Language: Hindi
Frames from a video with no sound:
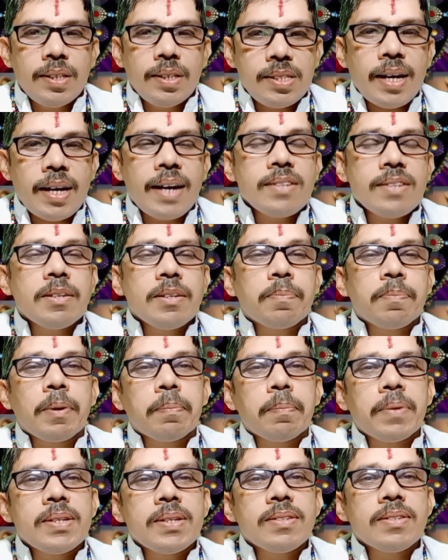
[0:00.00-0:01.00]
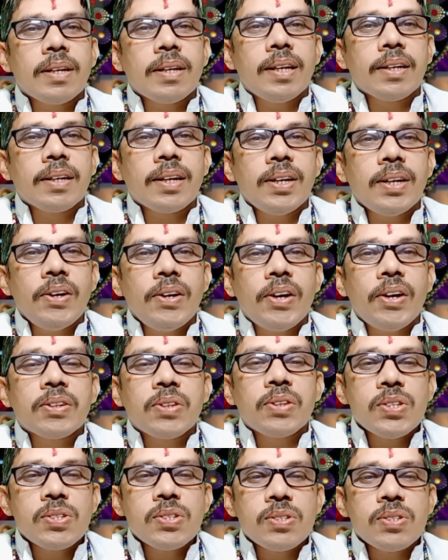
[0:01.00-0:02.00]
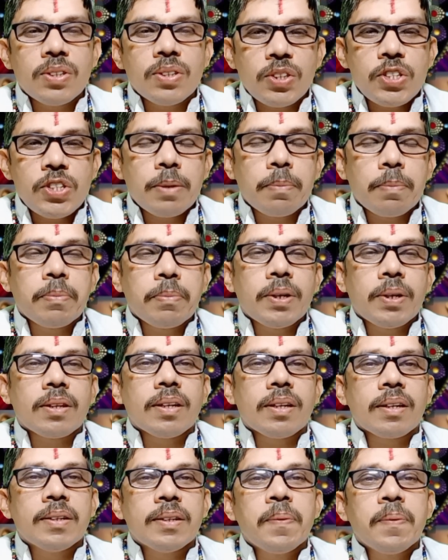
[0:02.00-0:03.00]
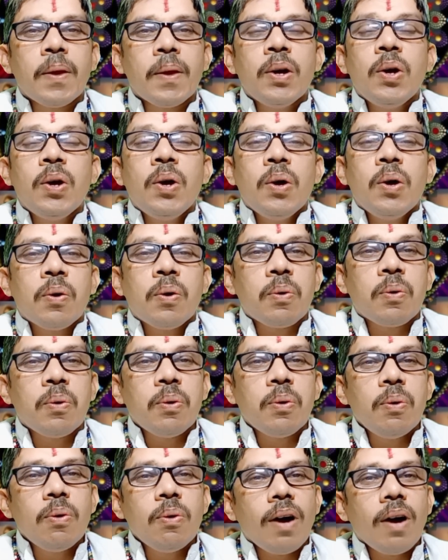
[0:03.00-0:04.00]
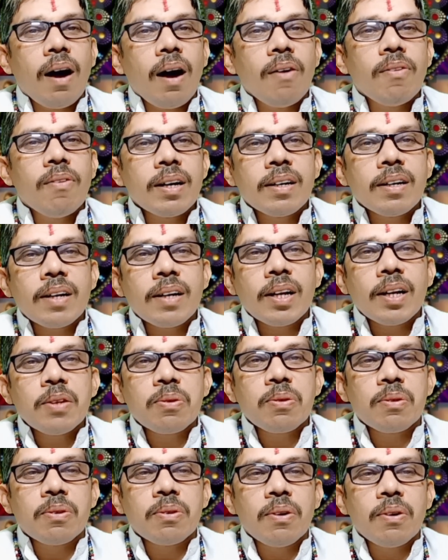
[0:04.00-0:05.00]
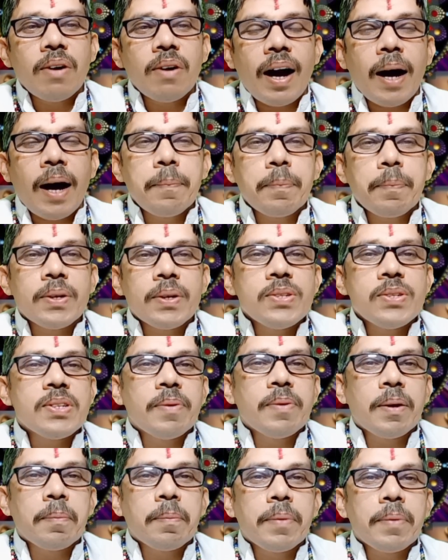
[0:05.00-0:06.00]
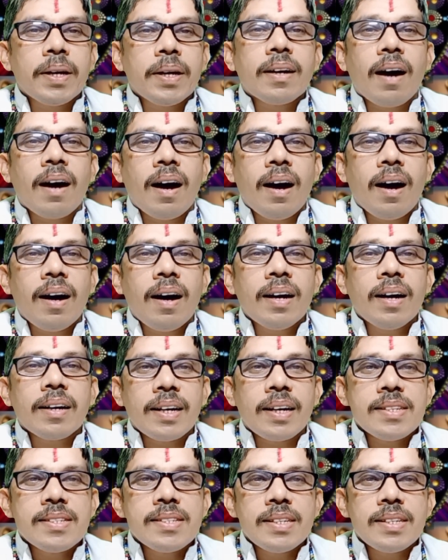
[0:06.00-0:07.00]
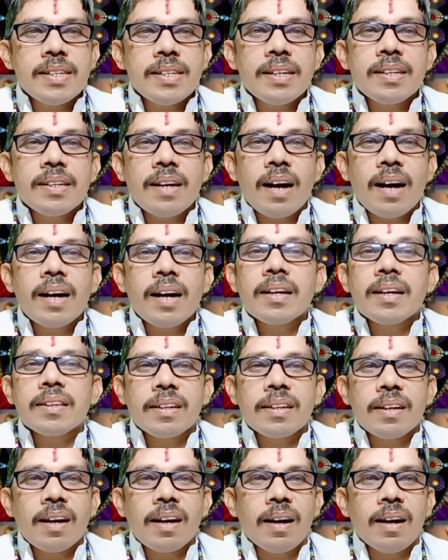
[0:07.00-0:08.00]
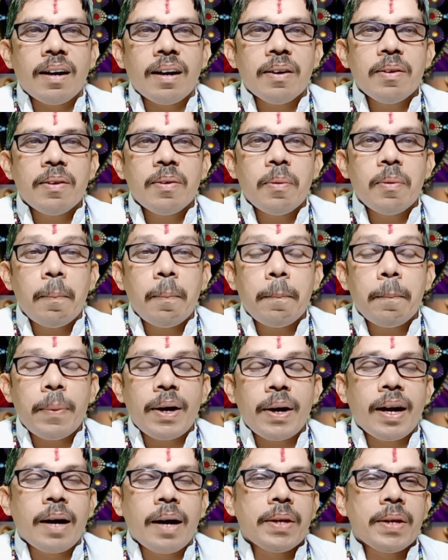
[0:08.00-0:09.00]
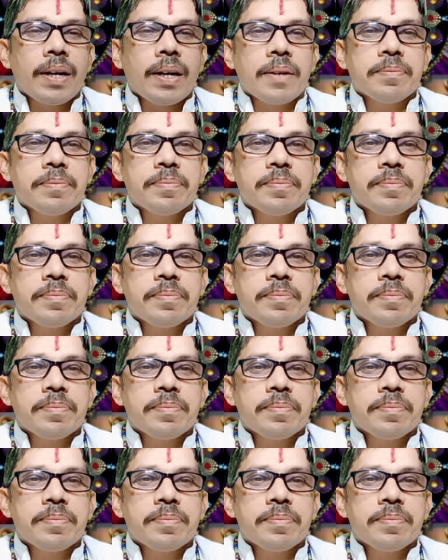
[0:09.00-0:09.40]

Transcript: 4 सितंबर से लेके 31 दिसंबर तक गुरु का वक्रत्व आपके जीवन में कहाँ कैसे क्या कितना परिणाम देगा